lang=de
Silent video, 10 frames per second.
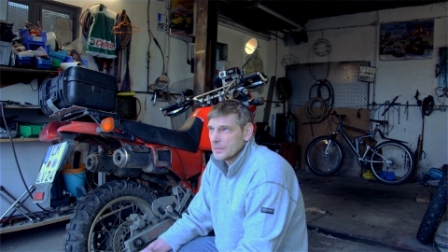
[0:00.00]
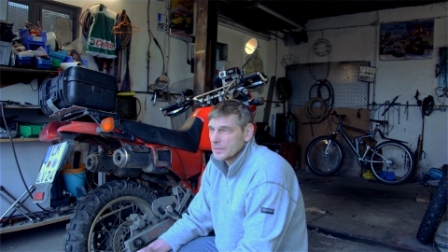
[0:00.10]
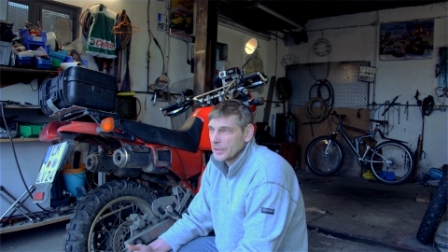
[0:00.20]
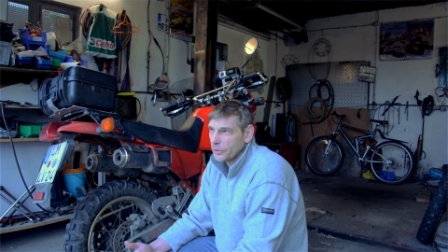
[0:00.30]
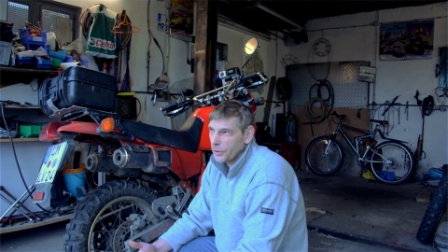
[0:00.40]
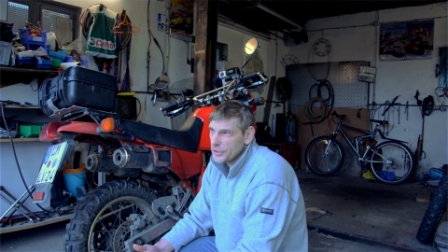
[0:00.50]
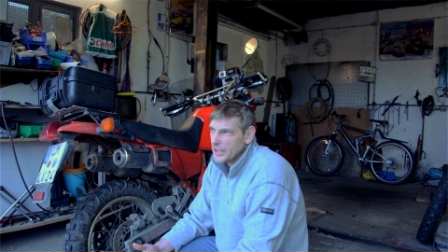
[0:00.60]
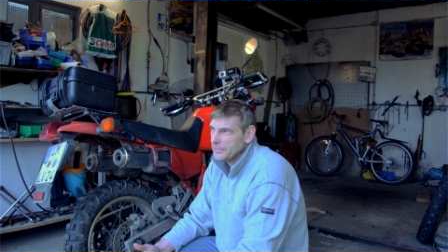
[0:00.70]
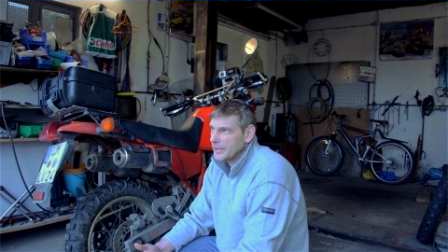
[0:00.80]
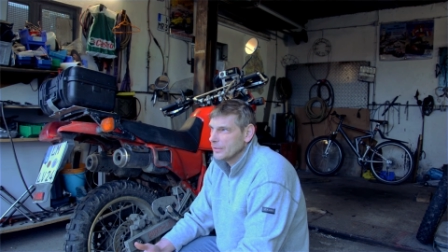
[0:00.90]
Die
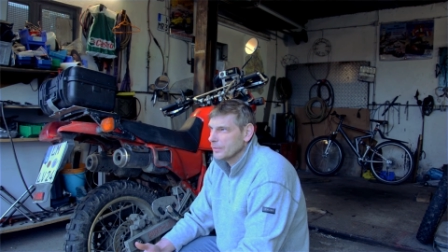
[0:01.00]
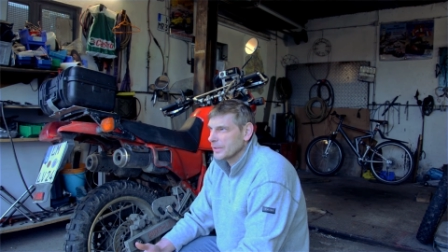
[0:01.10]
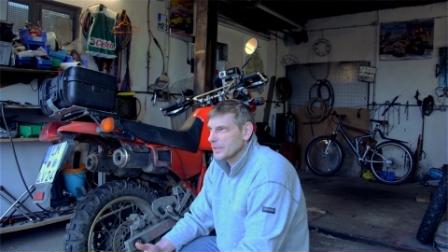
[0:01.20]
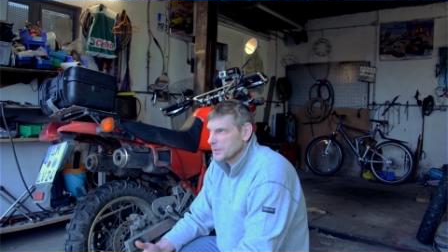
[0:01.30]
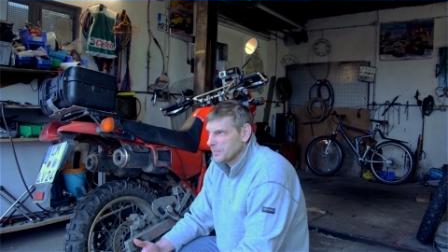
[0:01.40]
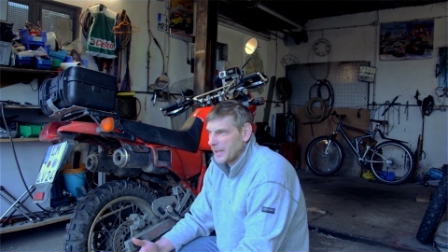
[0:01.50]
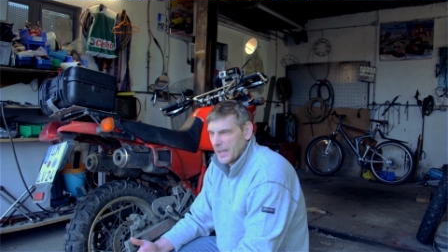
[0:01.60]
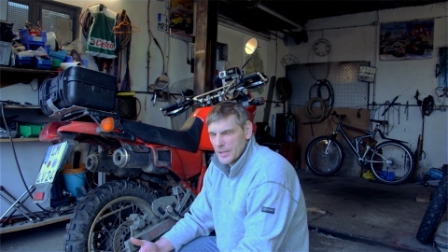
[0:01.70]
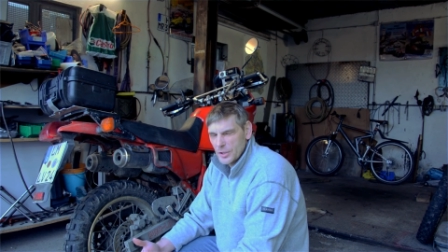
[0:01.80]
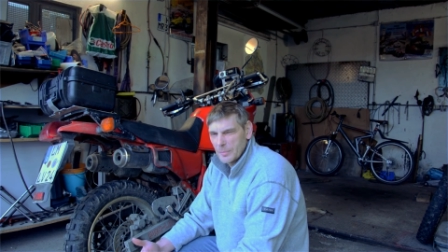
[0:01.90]
Geräuschentwicklung ist bei
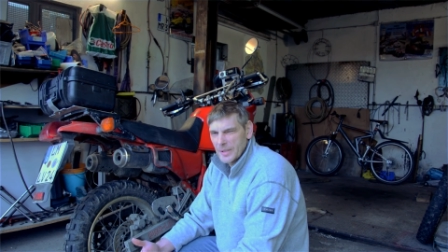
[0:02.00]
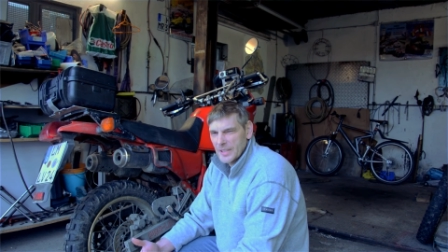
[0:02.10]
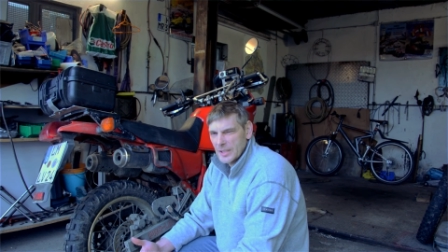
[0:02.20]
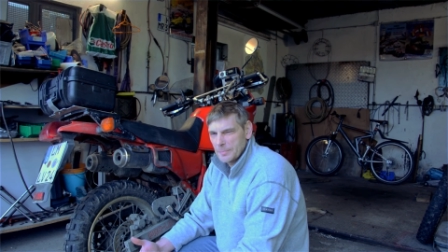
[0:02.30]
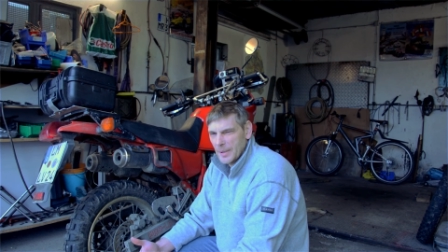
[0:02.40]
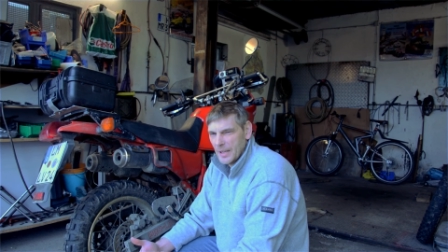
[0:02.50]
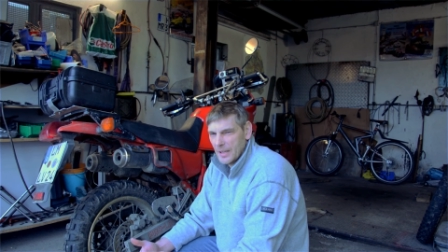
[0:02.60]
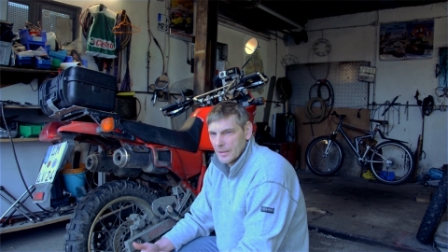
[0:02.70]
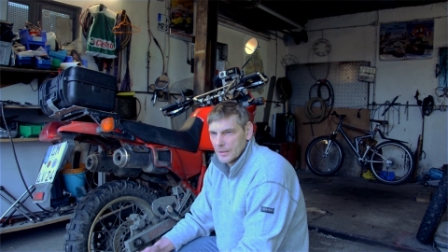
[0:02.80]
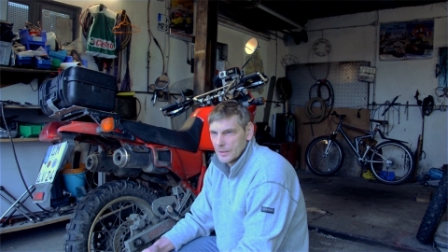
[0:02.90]
1,6
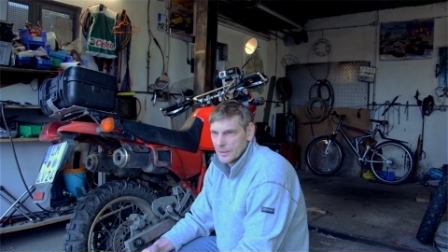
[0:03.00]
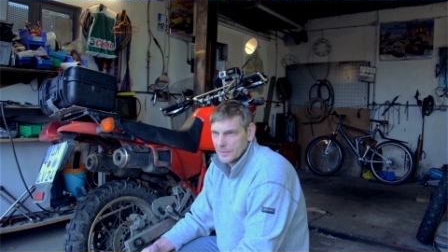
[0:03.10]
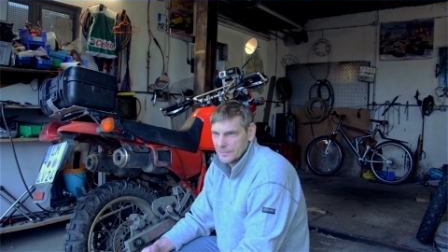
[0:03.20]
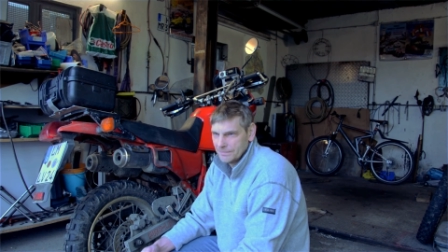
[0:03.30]
Bar äh,